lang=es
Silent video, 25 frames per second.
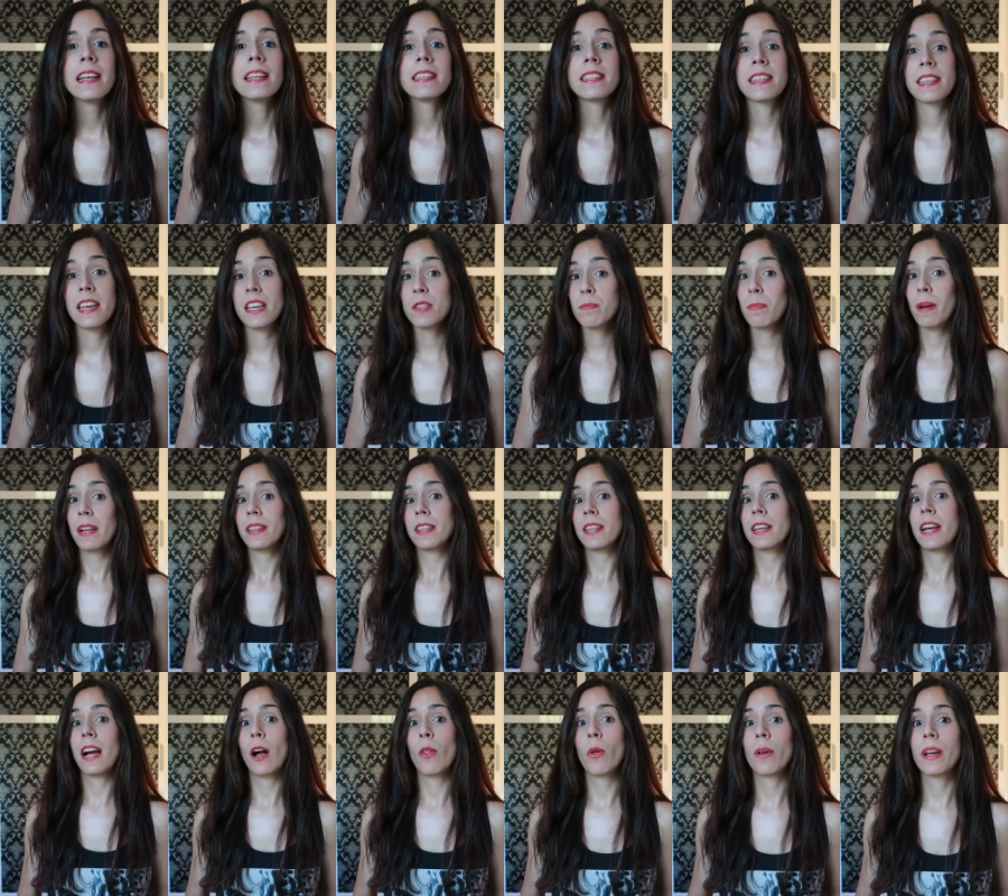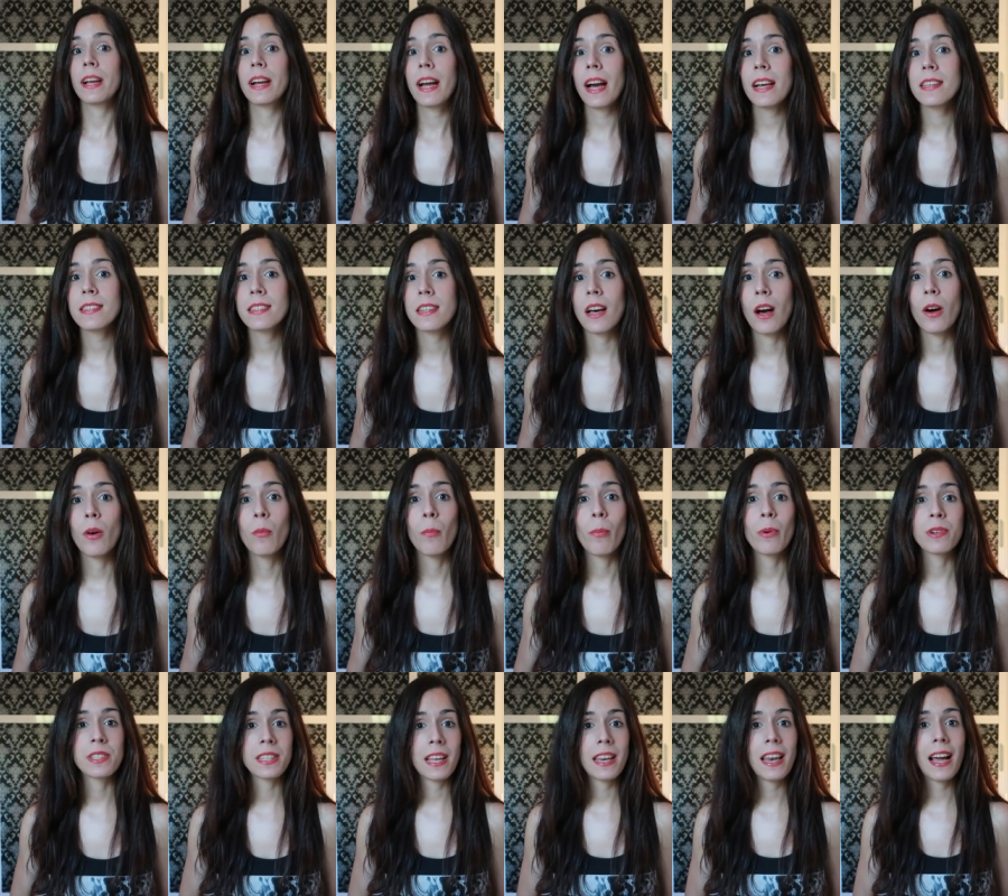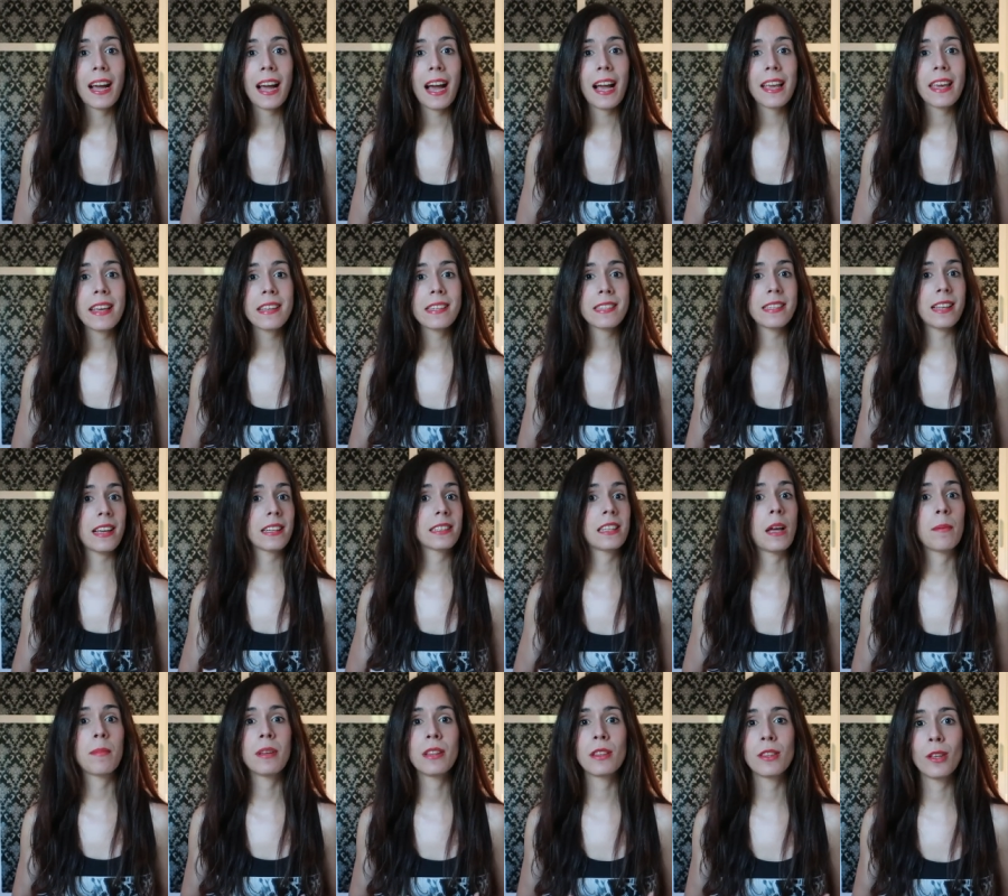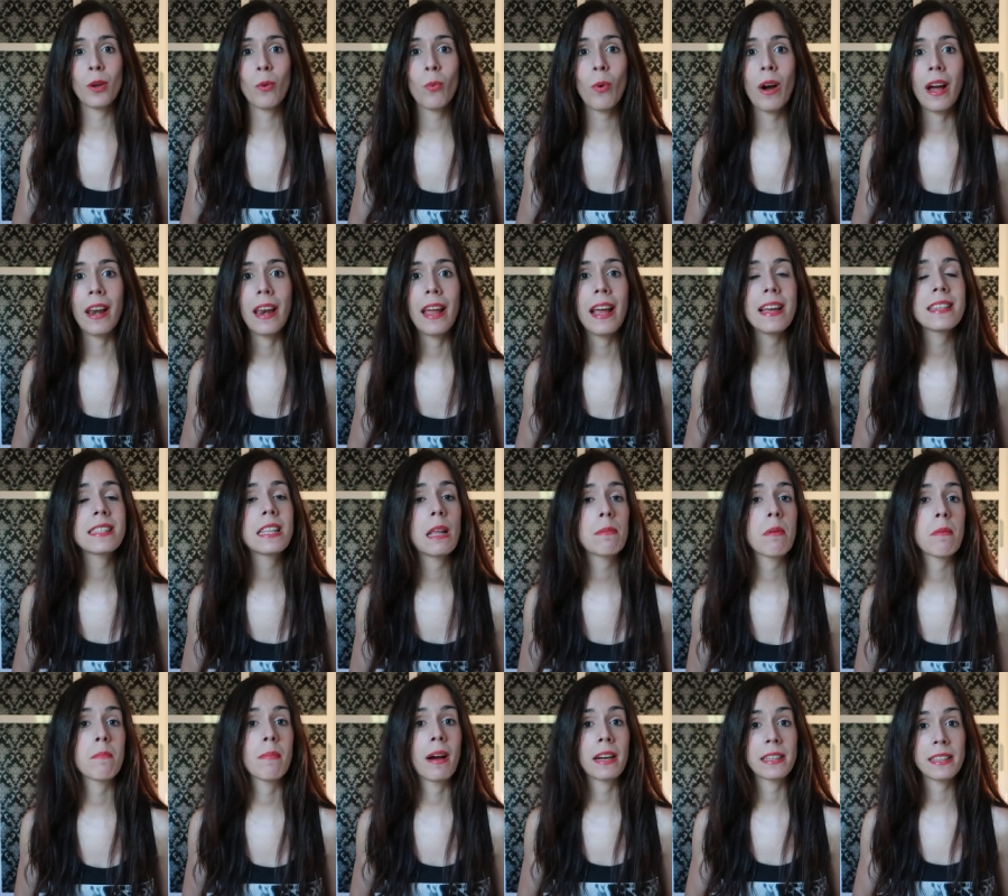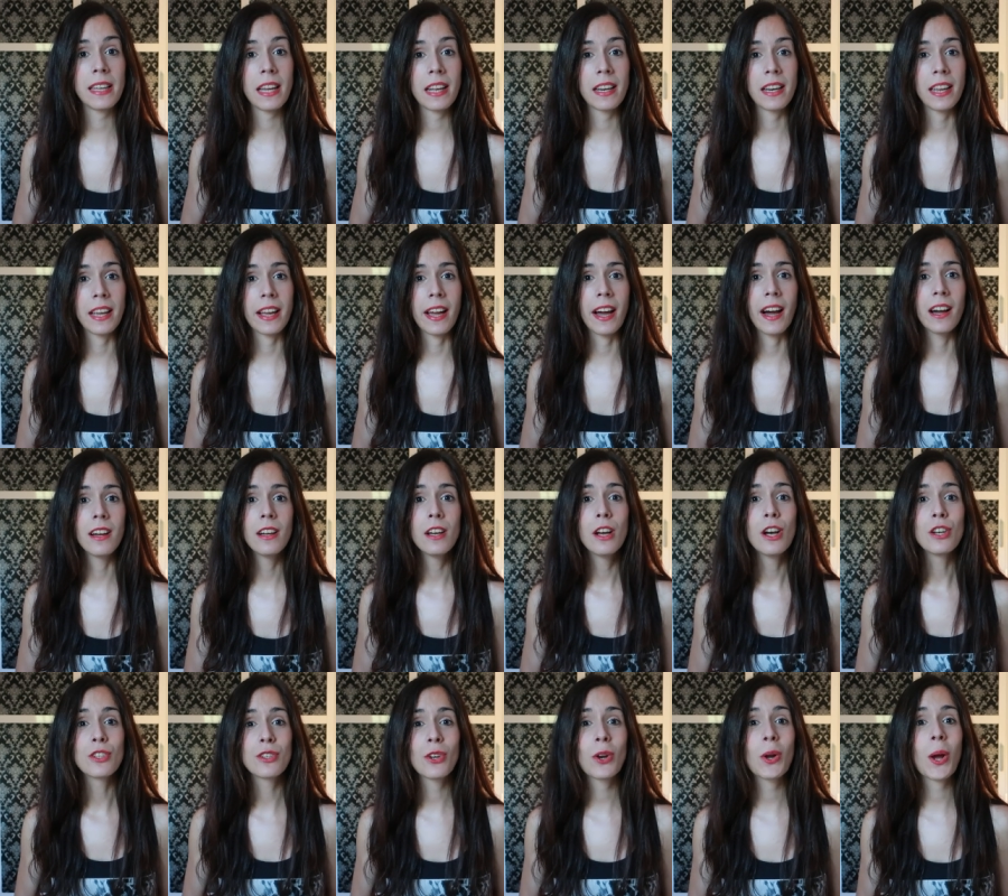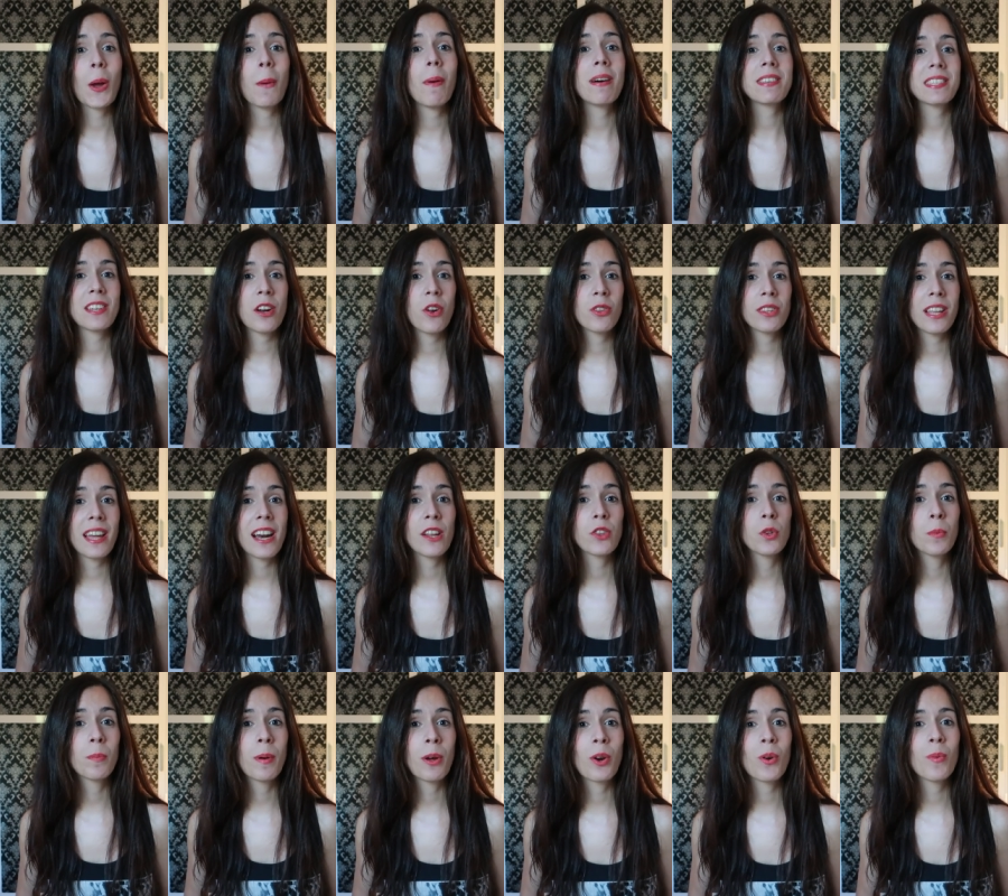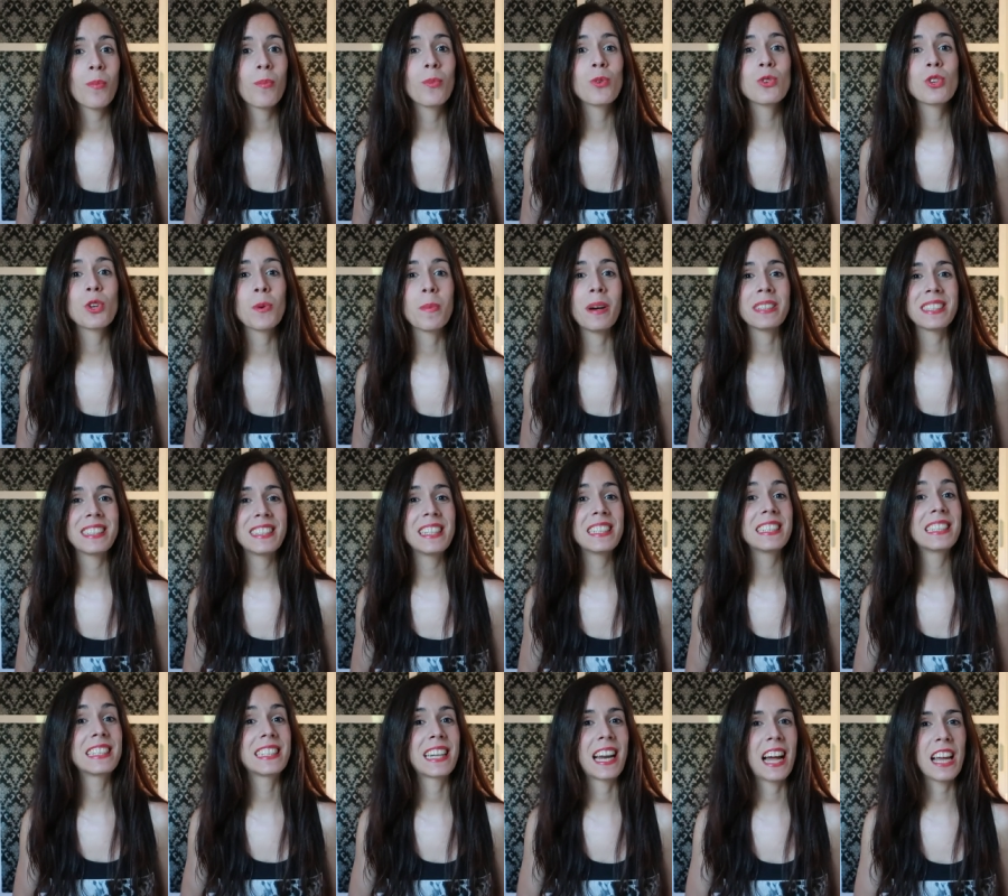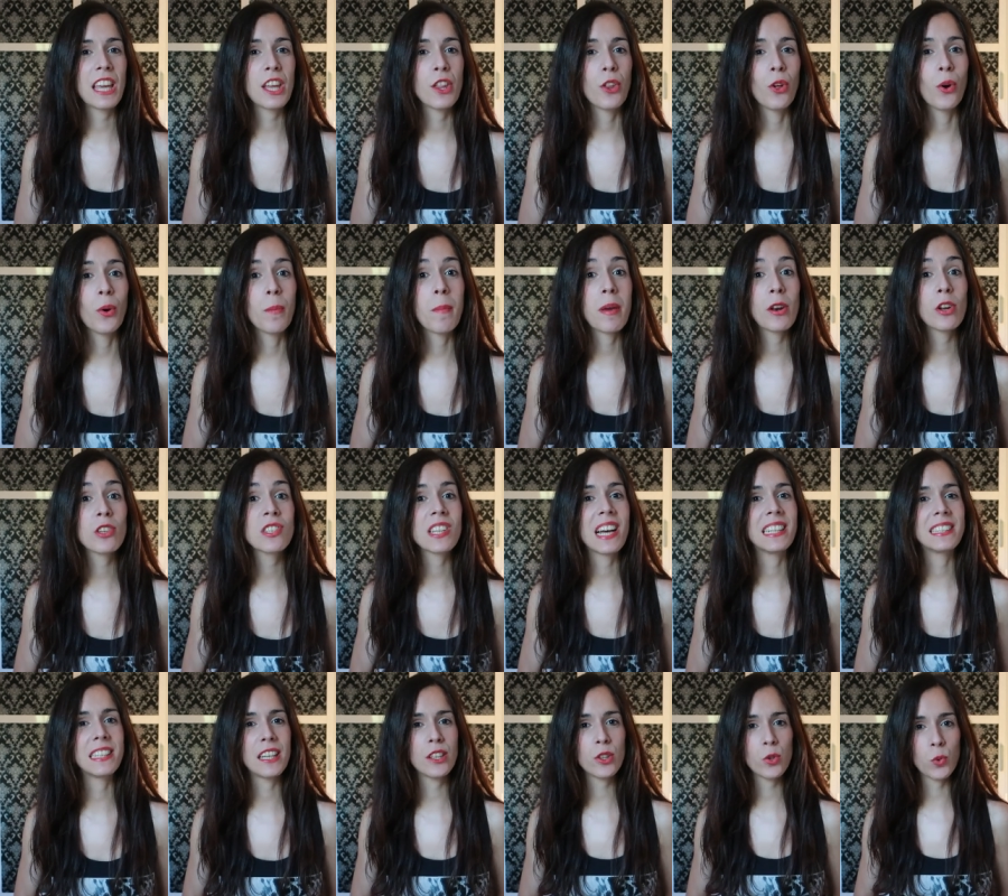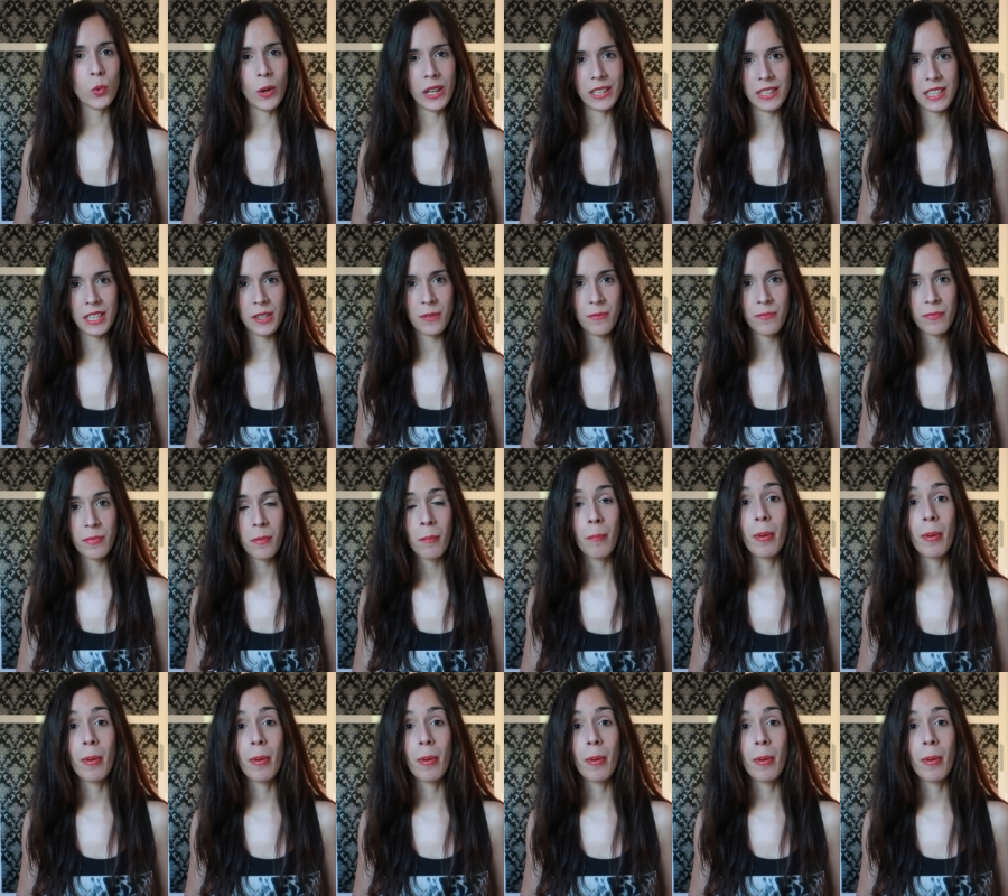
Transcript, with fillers: Si ya has practicado en casa, pues en la calle es exactamente igual, es la misma técnica, solo que vas a notar a tu perro mucho más distraído, menos atento a ti.